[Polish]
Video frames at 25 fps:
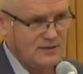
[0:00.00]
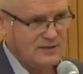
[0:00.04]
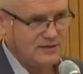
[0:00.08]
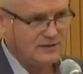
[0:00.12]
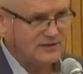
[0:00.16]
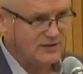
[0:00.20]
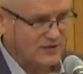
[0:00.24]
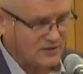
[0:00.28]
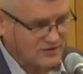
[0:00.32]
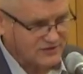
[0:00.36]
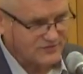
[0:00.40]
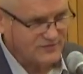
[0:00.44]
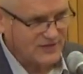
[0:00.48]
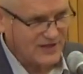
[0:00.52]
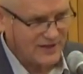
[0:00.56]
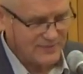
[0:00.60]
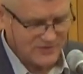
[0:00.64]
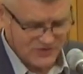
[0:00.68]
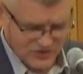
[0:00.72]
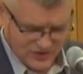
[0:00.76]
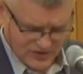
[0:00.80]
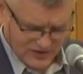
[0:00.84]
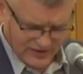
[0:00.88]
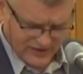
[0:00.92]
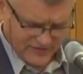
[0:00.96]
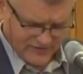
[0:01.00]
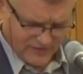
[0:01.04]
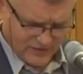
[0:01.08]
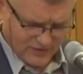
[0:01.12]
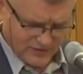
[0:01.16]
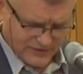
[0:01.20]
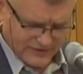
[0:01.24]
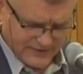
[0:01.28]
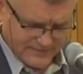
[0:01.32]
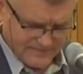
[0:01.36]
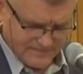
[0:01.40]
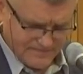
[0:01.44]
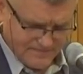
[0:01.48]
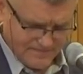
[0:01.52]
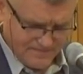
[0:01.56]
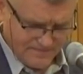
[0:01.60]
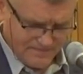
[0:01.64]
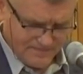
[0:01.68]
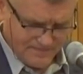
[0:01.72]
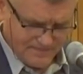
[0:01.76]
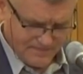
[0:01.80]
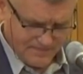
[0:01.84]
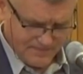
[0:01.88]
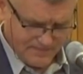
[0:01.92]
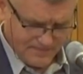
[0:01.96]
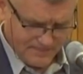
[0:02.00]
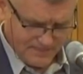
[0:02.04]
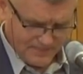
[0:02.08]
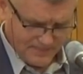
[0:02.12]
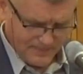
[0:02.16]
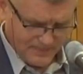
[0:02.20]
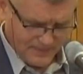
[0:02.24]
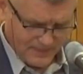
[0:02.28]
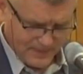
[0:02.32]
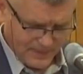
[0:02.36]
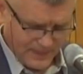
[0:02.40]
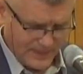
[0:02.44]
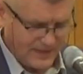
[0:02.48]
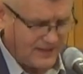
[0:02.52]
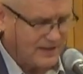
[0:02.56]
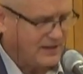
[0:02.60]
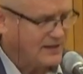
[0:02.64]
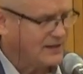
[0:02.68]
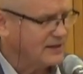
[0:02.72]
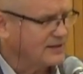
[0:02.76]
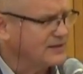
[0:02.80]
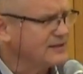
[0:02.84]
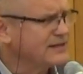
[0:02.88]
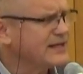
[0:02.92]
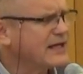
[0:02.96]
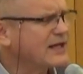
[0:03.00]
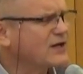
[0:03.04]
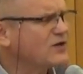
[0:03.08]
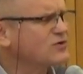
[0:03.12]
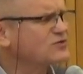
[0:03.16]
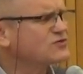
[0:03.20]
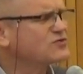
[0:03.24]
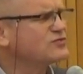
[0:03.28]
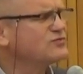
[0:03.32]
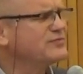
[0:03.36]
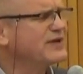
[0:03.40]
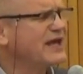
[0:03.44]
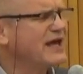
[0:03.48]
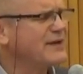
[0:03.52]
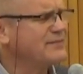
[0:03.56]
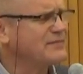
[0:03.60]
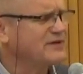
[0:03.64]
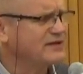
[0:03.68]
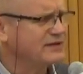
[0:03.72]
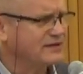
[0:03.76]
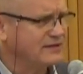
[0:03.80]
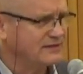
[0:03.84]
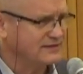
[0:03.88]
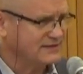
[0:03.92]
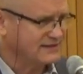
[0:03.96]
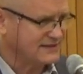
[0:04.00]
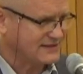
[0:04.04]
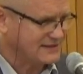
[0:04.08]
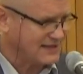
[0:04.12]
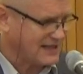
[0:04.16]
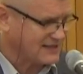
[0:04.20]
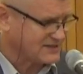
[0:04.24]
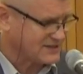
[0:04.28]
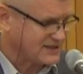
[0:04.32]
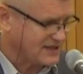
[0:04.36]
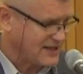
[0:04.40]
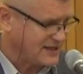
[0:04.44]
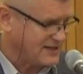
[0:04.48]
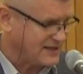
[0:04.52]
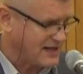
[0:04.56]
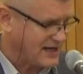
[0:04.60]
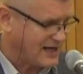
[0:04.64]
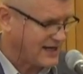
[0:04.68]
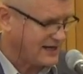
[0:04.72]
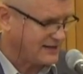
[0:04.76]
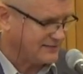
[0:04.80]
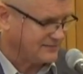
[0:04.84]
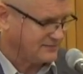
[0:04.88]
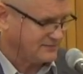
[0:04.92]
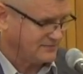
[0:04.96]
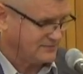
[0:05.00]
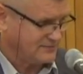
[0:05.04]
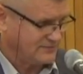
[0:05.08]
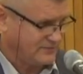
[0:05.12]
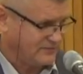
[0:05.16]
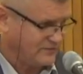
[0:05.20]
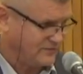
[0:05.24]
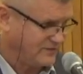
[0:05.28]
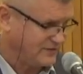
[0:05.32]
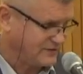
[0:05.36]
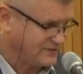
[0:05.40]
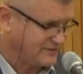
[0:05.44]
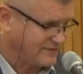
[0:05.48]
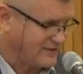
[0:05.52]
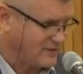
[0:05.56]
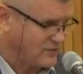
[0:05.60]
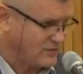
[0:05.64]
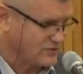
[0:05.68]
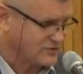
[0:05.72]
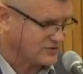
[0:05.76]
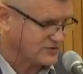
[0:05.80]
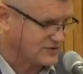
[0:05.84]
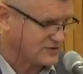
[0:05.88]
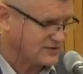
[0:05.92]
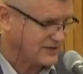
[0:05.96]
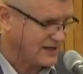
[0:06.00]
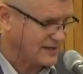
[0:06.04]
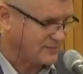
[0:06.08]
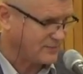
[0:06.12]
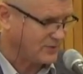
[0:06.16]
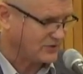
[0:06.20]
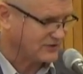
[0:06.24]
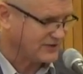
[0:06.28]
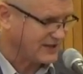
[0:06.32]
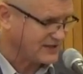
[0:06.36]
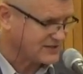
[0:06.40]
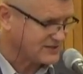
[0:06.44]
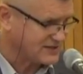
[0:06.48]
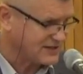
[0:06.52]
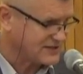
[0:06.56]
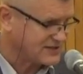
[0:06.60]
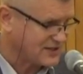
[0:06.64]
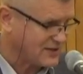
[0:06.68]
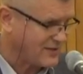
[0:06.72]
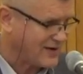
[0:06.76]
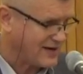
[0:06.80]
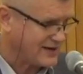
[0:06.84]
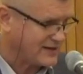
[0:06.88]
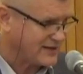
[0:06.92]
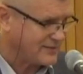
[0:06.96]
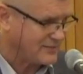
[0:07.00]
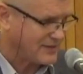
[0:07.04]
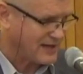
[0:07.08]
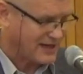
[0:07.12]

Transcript: i nie rozwijamy silnej woli. Nie rozumiemy znaczenia wytrwałości, jak potężne działanie